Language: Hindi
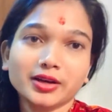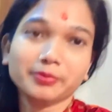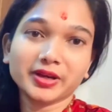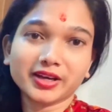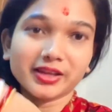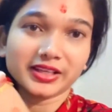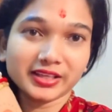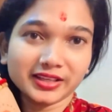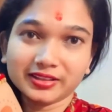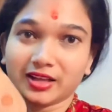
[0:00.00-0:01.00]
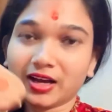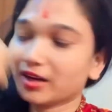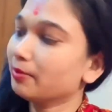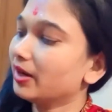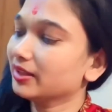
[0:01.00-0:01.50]
मैं ये
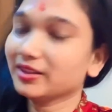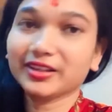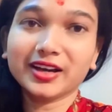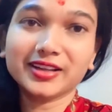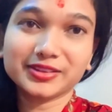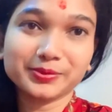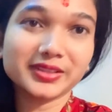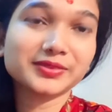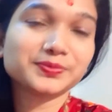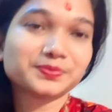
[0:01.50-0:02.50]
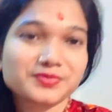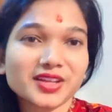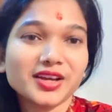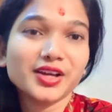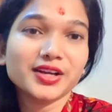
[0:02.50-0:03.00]
धागा बांधने हाथ में
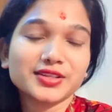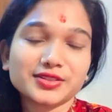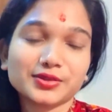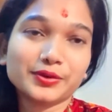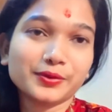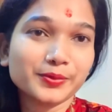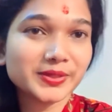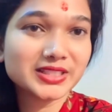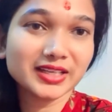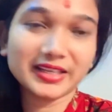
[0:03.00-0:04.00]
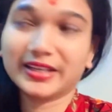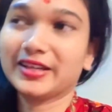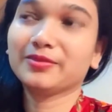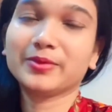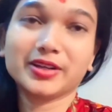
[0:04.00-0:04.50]
सो so, वो भी चले
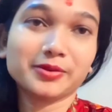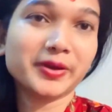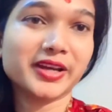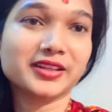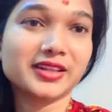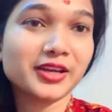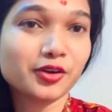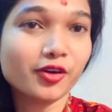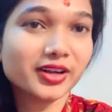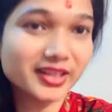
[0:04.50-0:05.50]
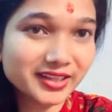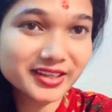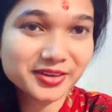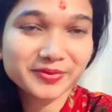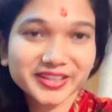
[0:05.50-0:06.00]
गए बट मैं इतना रिकॉर्ड नहीं
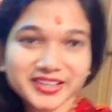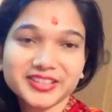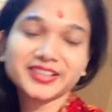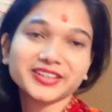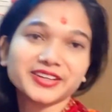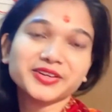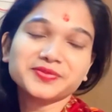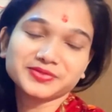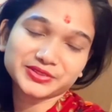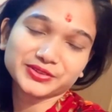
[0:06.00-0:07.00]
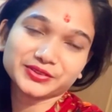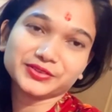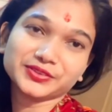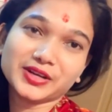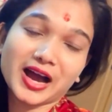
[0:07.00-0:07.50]
कर पाई सो
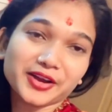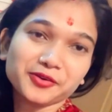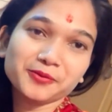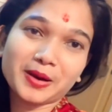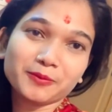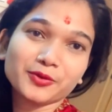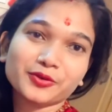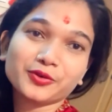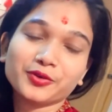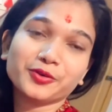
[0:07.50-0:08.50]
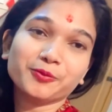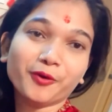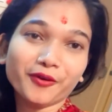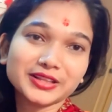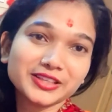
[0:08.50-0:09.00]
आई होप आप लोग को
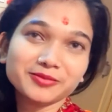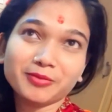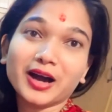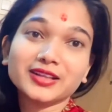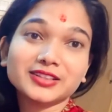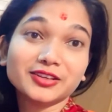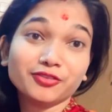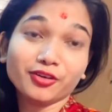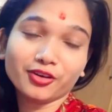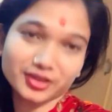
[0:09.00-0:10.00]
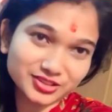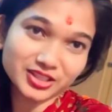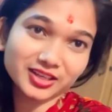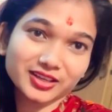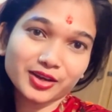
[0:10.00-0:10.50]
बहुत दिन बाद ये व्लॉग
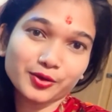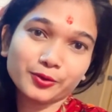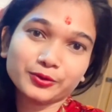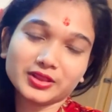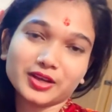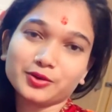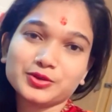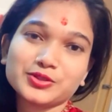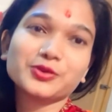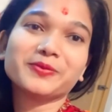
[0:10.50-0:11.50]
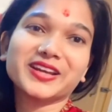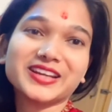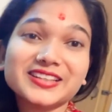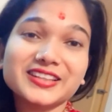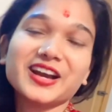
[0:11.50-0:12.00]
अच्छा लगा हो उतना कुछ तो मैं
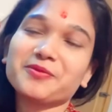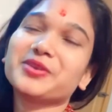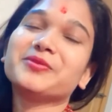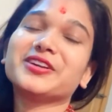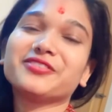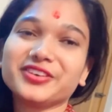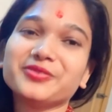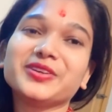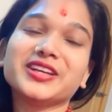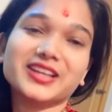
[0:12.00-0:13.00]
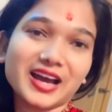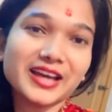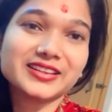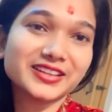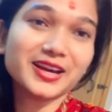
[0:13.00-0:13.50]
नहीं दिखा पाई बट फिर भी
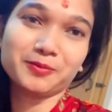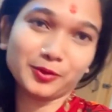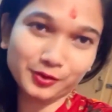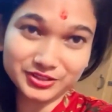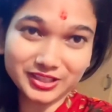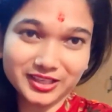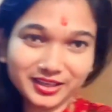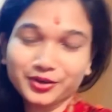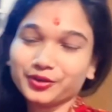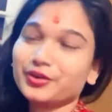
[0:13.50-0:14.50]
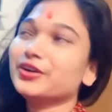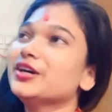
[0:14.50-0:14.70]
आई थिंक आप लोग को अच्छा लगा हो